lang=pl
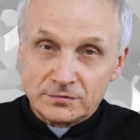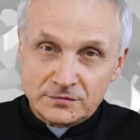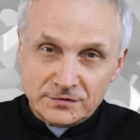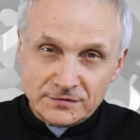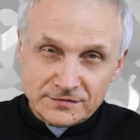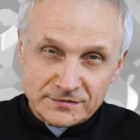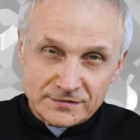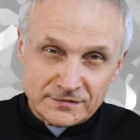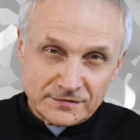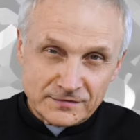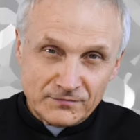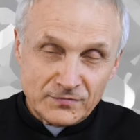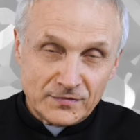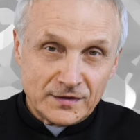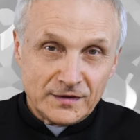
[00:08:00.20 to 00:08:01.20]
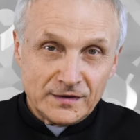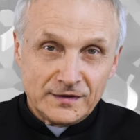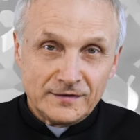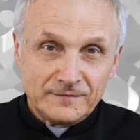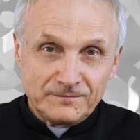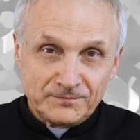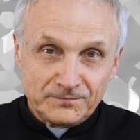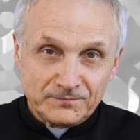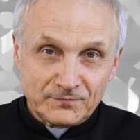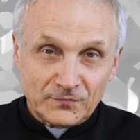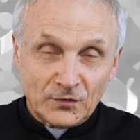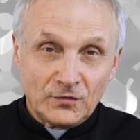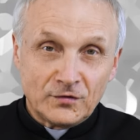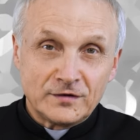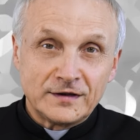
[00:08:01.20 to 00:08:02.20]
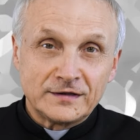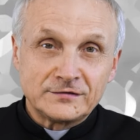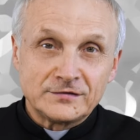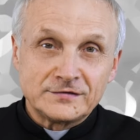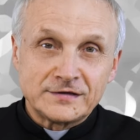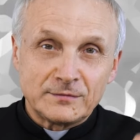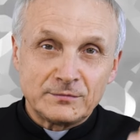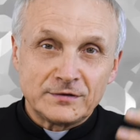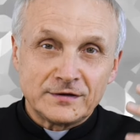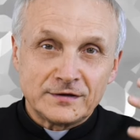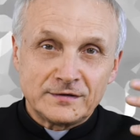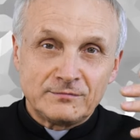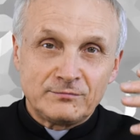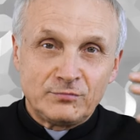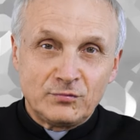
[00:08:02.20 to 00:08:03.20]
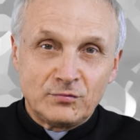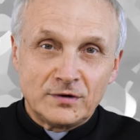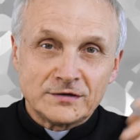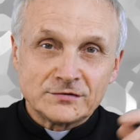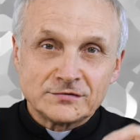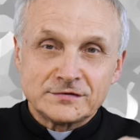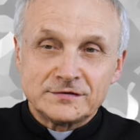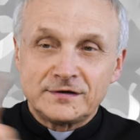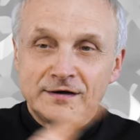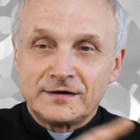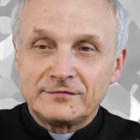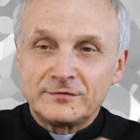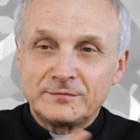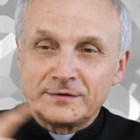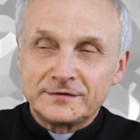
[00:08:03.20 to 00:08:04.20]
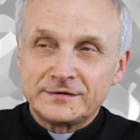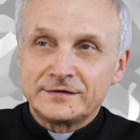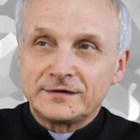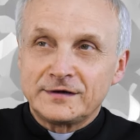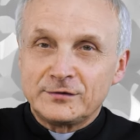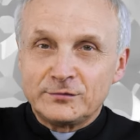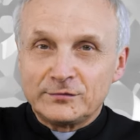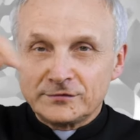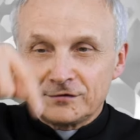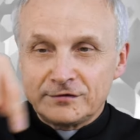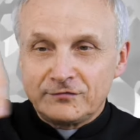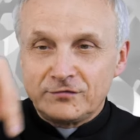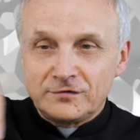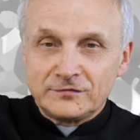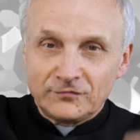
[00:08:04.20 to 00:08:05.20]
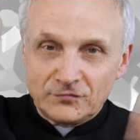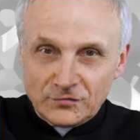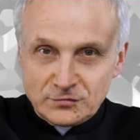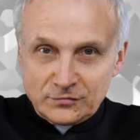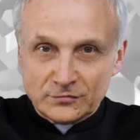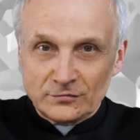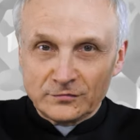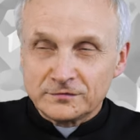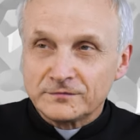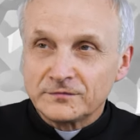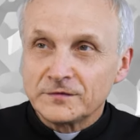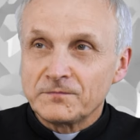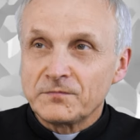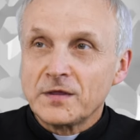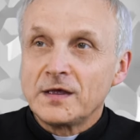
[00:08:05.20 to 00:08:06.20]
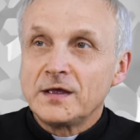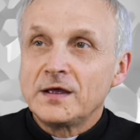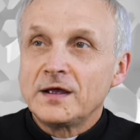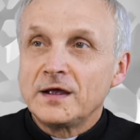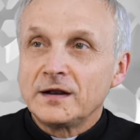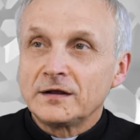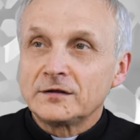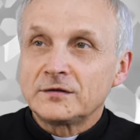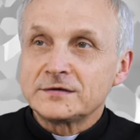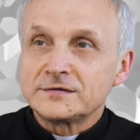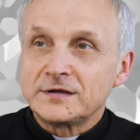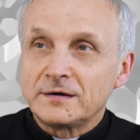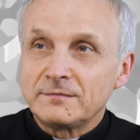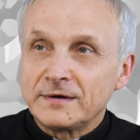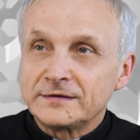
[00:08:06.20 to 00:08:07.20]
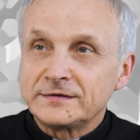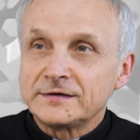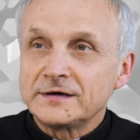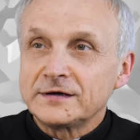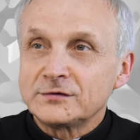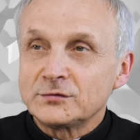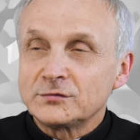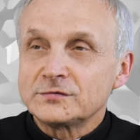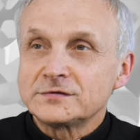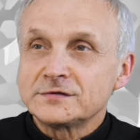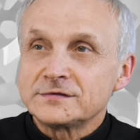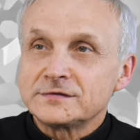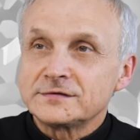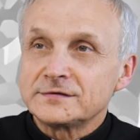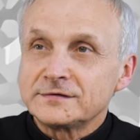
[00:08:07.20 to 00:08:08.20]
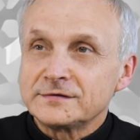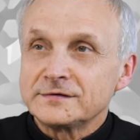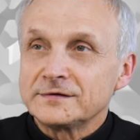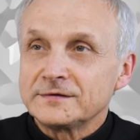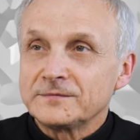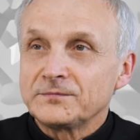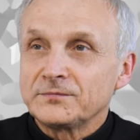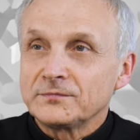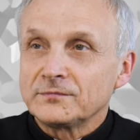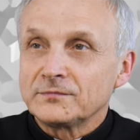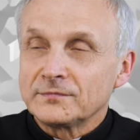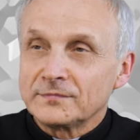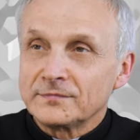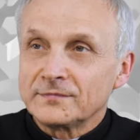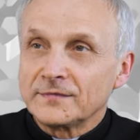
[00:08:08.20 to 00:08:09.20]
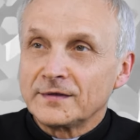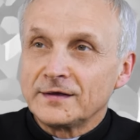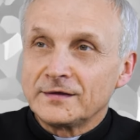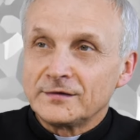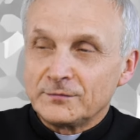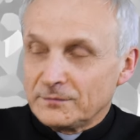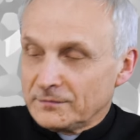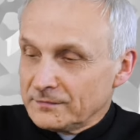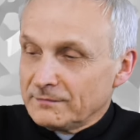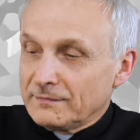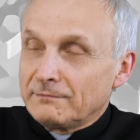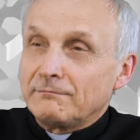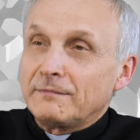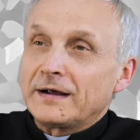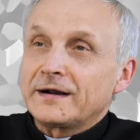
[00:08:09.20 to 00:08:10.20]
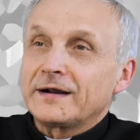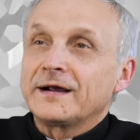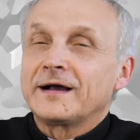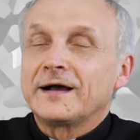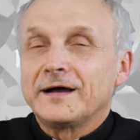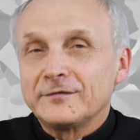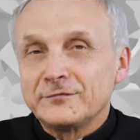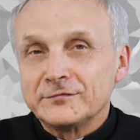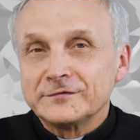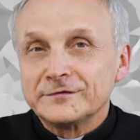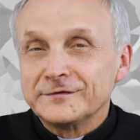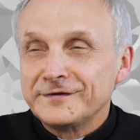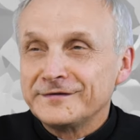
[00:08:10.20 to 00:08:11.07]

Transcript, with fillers: bo to jest Ornat to jest jakby taki czyli kawał materiału z otworem w środku. No. Natomiast dalmatyka to już jest no, ma rękawy. No.